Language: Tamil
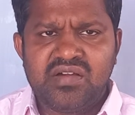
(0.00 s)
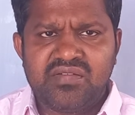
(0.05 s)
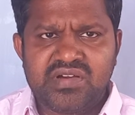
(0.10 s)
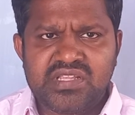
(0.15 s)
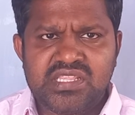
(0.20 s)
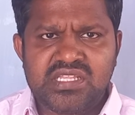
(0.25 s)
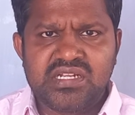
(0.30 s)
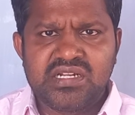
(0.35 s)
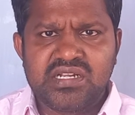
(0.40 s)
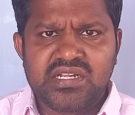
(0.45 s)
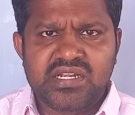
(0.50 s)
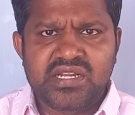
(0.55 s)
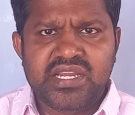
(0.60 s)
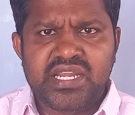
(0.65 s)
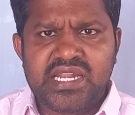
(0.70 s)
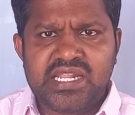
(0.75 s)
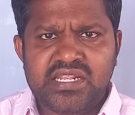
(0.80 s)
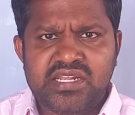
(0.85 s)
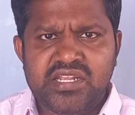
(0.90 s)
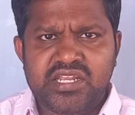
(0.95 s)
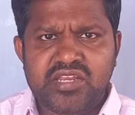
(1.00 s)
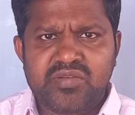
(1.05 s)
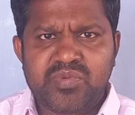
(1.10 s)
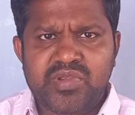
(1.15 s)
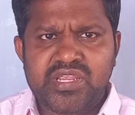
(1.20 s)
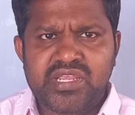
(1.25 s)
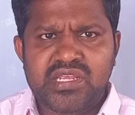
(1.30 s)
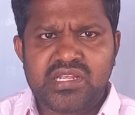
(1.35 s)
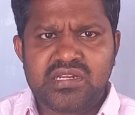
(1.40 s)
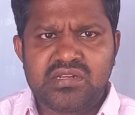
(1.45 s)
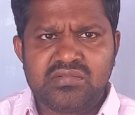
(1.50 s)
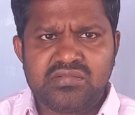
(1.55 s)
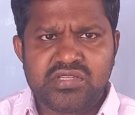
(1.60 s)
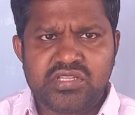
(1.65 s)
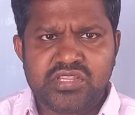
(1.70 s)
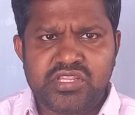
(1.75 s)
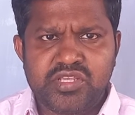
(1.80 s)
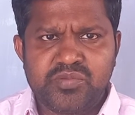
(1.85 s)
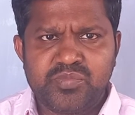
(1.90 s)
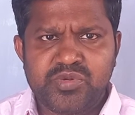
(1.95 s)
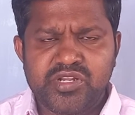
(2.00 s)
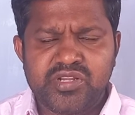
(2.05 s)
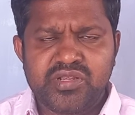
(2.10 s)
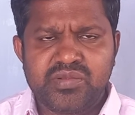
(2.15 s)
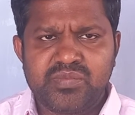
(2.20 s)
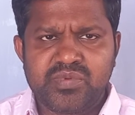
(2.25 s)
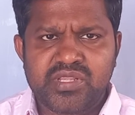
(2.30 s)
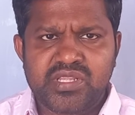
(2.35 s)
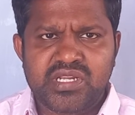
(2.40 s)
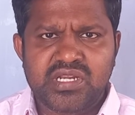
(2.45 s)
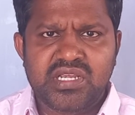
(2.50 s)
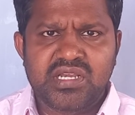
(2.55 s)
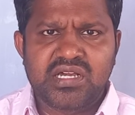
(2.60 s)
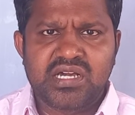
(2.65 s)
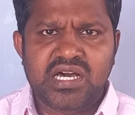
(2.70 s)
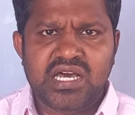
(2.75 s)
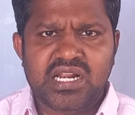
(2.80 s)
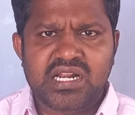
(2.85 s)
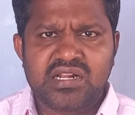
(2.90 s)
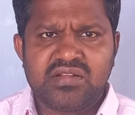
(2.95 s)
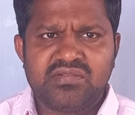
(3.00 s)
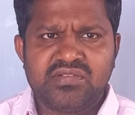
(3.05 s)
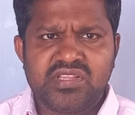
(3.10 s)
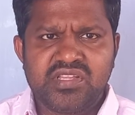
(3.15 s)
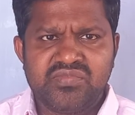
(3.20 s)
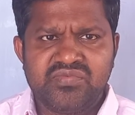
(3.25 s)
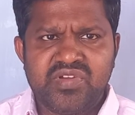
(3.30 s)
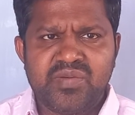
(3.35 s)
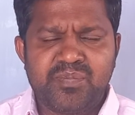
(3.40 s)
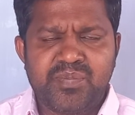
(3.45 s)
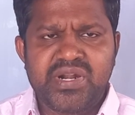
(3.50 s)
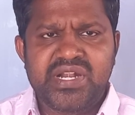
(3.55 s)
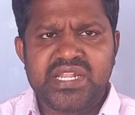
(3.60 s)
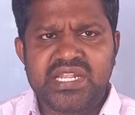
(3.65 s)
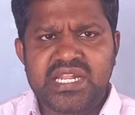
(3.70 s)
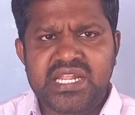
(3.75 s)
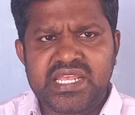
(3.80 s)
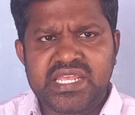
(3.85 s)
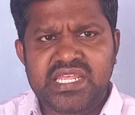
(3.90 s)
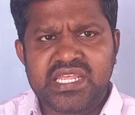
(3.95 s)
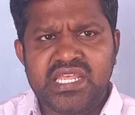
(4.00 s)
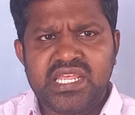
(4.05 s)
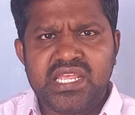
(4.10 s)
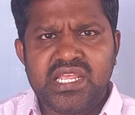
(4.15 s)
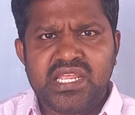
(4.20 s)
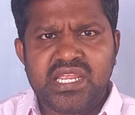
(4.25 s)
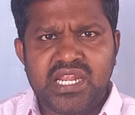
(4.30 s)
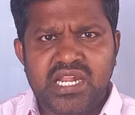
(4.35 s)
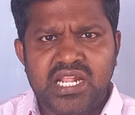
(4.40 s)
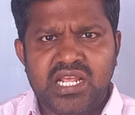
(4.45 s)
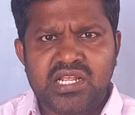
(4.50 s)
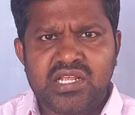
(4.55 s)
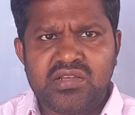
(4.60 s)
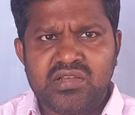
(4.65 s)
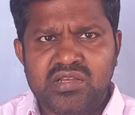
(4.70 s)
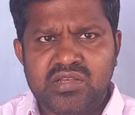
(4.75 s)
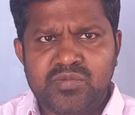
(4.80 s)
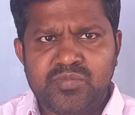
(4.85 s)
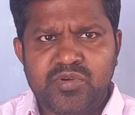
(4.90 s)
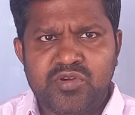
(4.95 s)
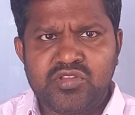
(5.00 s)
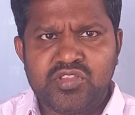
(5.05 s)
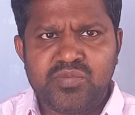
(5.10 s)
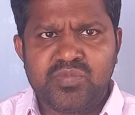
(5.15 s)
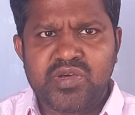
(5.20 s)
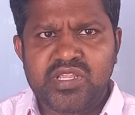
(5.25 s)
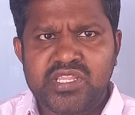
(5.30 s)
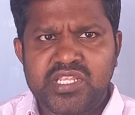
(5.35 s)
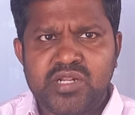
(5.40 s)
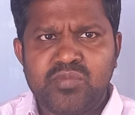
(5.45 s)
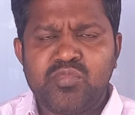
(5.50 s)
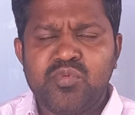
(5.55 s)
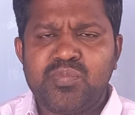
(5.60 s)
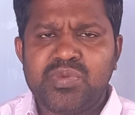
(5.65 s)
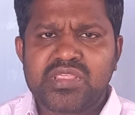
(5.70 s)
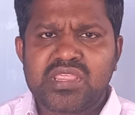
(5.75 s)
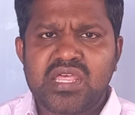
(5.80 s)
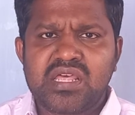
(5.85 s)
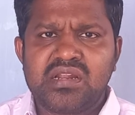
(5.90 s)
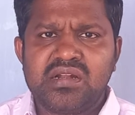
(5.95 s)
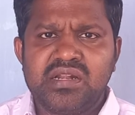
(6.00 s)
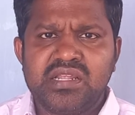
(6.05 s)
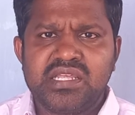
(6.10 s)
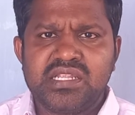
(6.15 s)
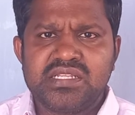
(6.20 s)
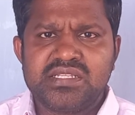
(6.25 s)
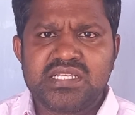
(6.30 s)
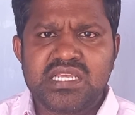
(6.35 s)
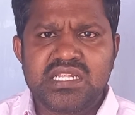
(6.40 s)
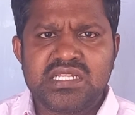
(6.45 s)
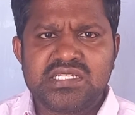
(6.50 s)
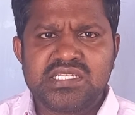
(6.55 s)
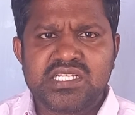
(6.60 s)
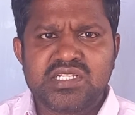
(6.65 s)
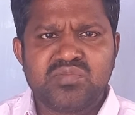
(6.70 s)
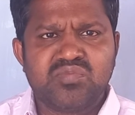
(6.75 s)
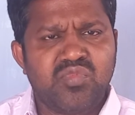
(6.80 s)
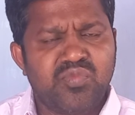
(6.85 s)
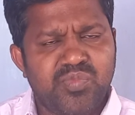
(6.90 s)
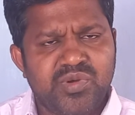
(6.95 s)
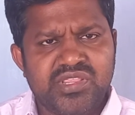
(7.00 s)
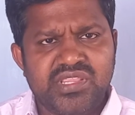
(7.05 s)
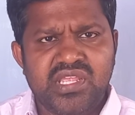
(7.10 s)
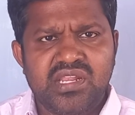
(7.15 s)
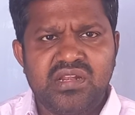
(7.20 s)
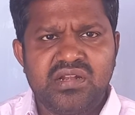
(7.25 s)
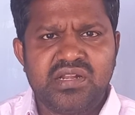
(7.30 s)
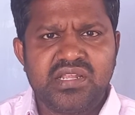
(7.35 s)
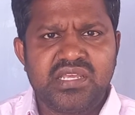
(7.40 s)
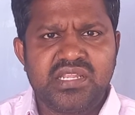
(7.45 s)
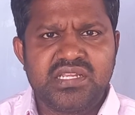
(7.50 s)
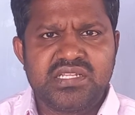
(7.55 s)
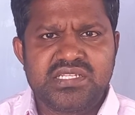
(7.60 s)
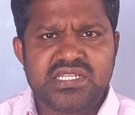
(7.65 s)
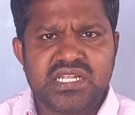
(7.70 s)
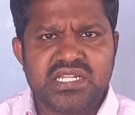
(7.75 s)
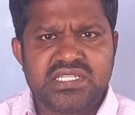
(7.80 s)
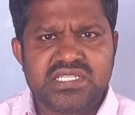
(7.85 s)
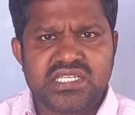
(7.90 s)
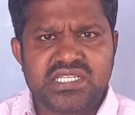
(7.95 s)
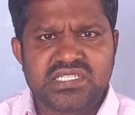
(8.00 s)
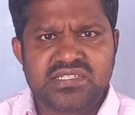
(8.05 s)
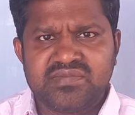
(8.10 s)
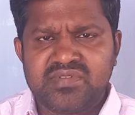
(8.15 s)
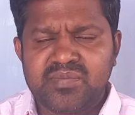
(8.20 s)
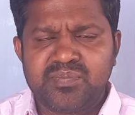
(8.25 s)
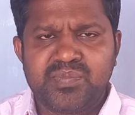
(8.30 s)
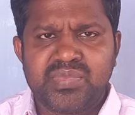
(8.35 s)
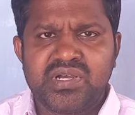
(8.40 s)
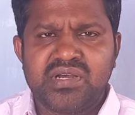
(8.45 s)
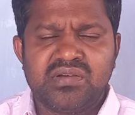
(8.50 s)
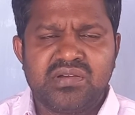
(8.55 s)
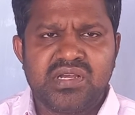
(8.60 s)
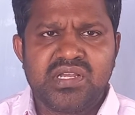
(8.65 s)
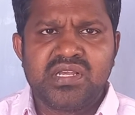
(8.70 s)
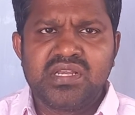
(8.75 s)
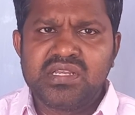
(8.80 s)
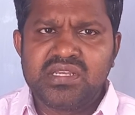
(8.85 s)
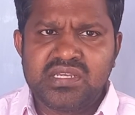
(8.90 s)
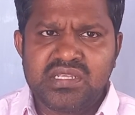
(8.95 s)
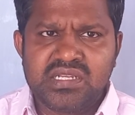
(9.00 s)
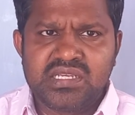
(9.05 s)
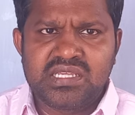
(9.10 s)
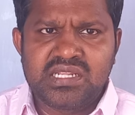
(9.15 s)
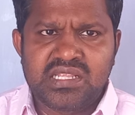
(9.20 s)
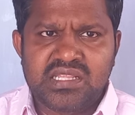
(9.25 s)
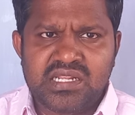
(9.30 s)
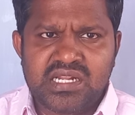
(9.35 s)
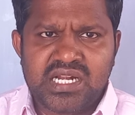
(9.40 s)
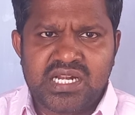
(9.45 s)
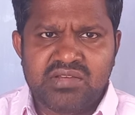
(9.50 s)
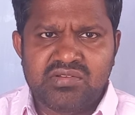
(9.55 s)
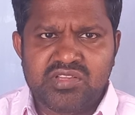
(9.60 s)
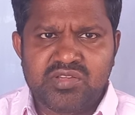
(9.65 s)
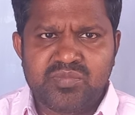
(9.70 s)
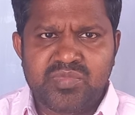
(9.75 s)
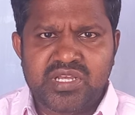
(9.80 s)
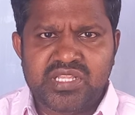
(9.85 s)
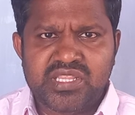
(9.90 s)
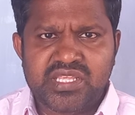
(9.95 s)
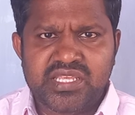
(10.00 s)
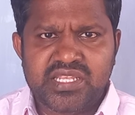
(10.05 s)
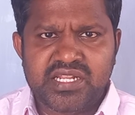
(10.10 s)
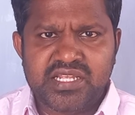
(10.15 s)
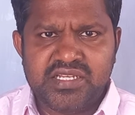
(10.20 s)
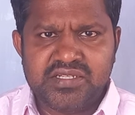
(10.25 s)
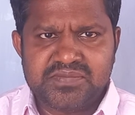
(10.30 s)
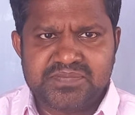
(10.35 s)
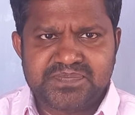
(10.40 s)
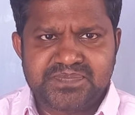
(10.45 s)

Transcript: வந்துக்கிட்டு இருக்குது எலக்ட்ரிக் பைக்கில் வந்து தீப்பிடிப்பதற்கு காரணம் வந்து வெப்பநிலை ஏன்னா இப்போ வந்து பார்த்திங்கன்னா முப்பத்தாறு டிகிரி செல்சியஸ் முப்பத்தேழு டிகிரி செல்சியஸ் வெப்பம் இருக்கிறதுனால வந்து பார்த்திங்கன்னா